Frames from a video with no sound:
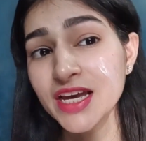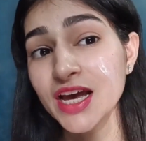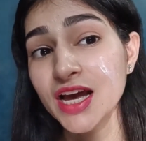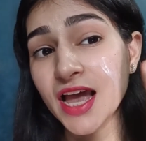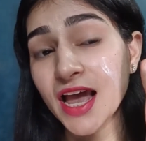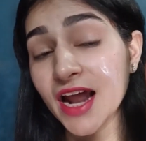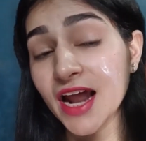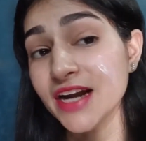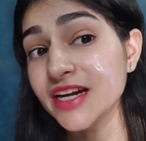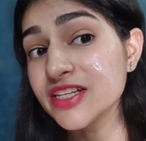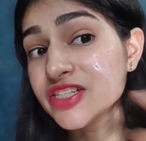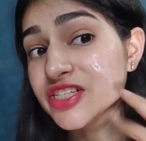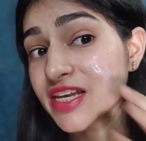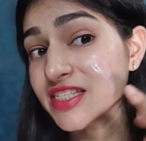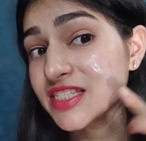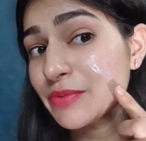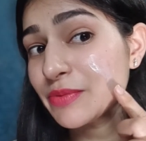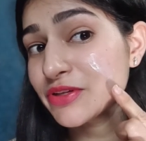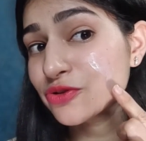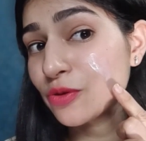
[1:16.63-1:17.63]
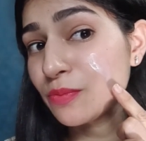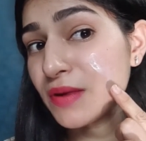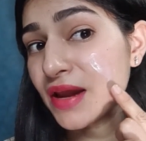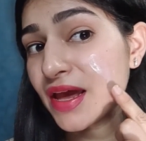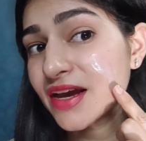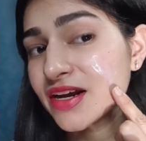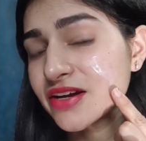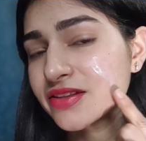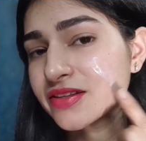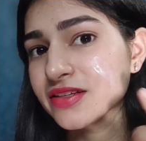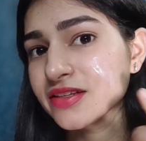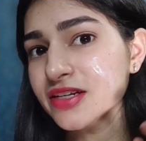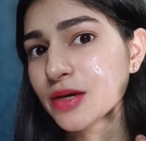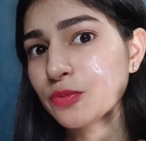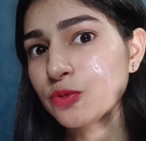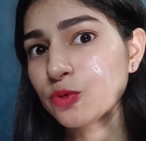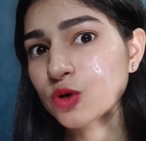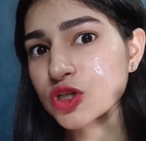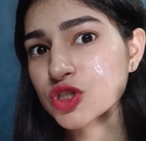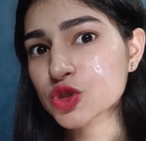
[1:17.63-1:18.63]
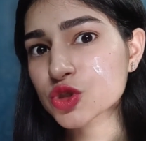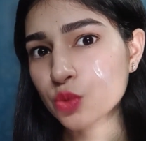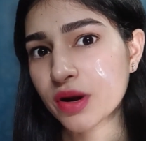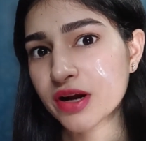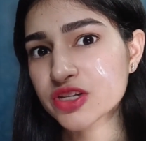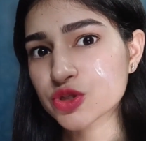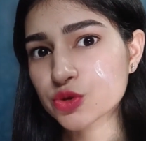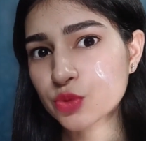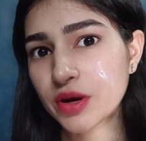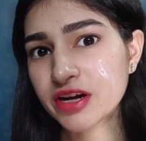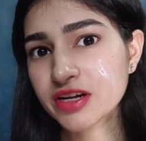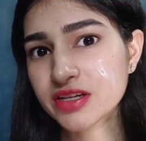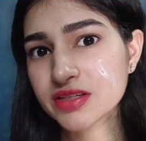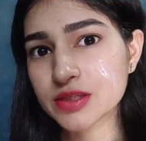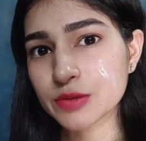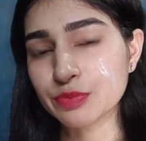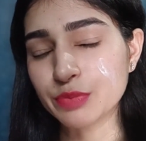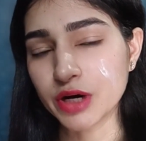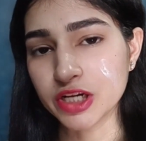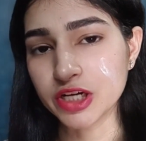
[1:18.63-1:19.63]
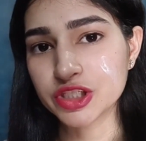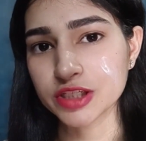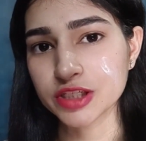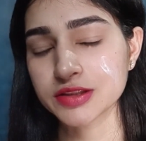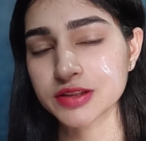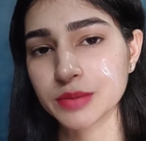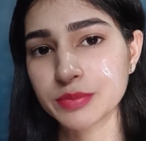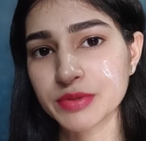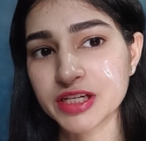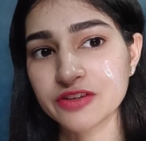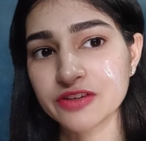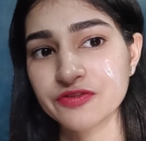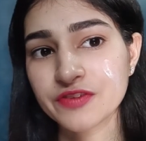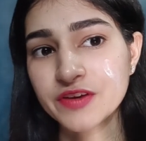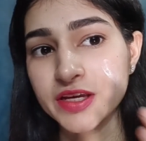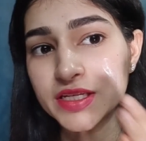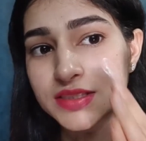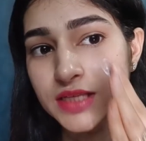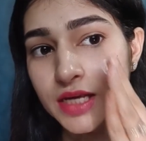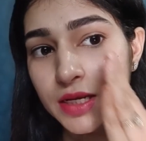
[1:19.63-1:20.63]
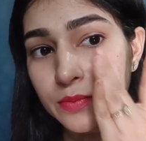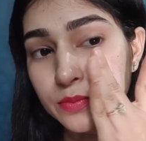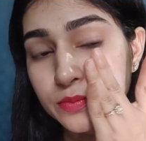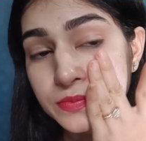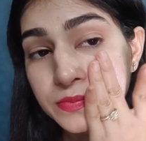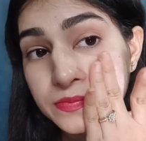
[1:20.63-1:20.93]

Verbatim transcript: एंड जैसे मैं इसको अप्लाई करती थी ना पूरा स्वेट स्वेट से भर जाता था मेरा फेस एंड